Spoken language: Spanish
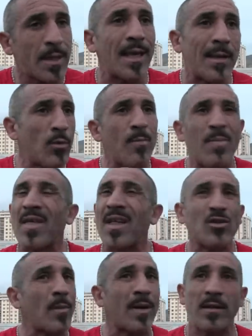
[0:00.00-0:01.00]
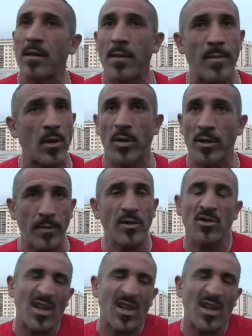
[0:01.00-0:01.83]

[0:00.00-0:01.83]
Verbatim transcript: Queremos empezar eso a partir del miércoles, ¿sabes?